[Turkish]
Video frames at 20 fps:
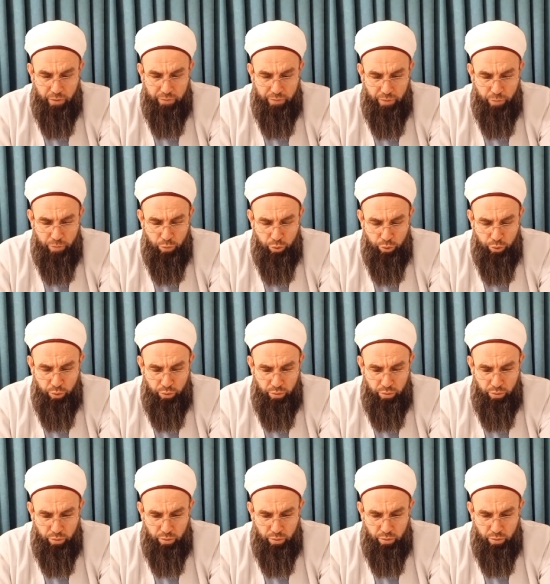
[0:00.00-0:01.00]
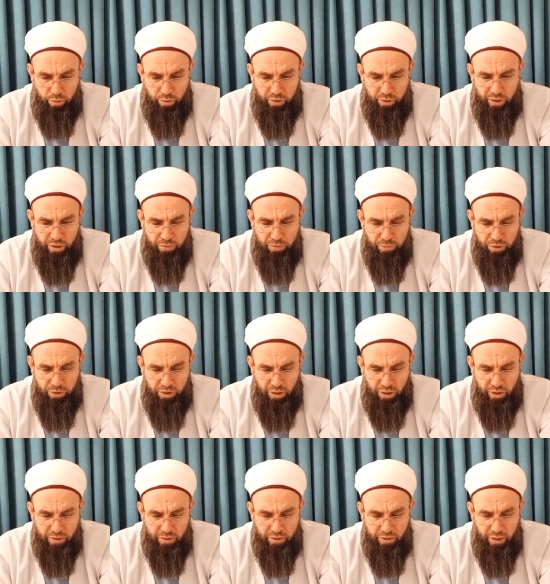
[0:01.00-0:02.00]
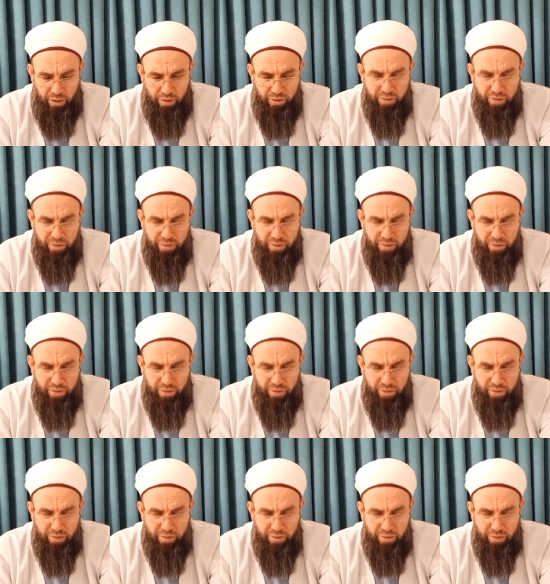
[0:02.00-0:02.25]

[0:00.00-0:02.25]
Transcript: Ve bugün 76'dan